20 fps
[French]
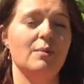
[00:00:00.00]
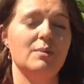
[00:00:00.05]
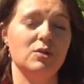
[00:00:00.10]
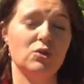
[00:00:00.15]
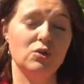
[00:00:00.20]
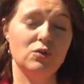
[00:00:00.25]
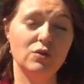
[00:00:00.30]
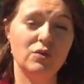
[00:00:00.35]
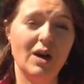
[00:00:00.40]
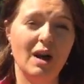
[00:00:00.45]
Parce
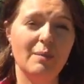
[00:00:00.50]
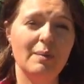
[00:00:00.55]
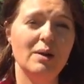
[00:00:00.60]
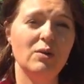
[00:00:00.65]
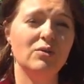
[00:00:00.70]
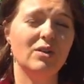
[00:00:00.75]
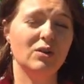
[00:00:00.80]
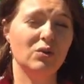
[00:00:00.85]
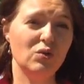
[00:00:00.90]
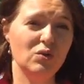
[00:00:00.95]
que je vous
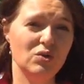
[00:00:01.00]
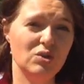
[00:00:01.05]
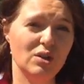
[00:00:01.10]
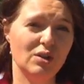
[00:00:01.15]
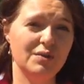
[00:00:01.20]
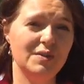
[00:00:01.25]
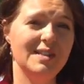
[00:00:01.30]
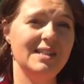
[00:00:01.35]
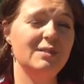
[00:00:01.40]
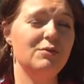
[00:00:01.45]
rappelle, on n'a qu'une
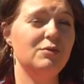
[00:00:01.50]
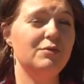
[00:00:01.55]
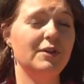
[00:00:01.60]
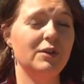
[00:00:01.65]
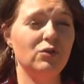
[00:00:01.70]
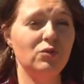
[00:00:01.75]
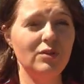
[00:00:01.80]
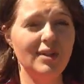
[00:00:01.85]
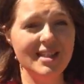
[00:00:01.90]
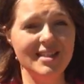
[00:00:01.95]
seule vie. Si vous
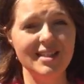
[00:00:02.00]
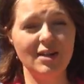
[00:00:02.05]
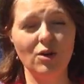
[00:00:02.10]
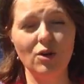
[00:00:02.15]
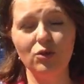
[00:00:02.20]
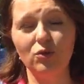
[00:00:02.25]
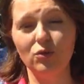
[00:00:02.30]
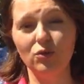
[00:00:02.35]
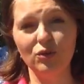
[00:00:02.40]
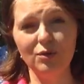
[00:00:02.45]
faites toutes les
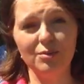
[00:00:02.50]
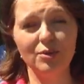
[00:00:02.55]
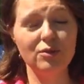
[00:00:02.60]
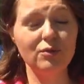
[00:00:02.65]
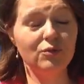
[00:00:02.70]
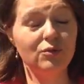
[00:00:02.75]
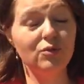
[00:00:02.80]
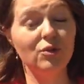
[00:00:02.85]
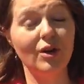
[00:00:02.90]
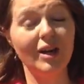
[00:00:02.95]
erreurs de tout le monde,
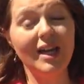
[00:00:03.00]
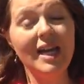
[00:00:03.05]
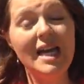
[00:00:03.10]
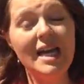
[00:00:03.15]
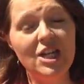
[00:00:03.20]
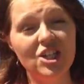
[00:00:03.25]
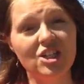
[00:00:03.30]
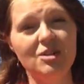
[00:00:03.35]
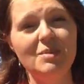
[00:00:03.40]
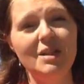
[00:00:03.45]
vous n'aurez
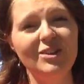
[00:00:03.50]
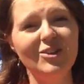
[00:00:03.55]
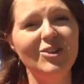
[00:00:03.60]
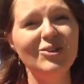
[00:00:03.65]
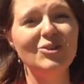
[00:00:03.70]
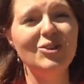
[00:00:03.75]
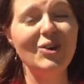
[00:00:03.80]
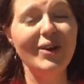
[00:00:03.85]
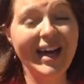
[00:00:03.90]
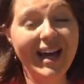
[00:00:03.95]
jamais le
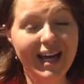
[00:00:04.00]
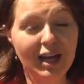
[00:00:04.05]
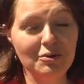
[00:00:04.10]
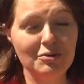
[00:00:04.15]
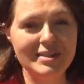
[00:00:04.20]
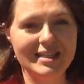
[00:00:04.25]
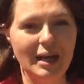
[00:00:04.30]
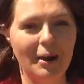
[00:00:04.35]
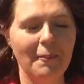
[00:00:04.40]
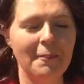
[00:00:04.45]
temps de
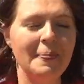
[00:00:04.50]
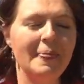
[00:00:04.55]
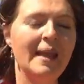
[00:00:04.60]
réussir.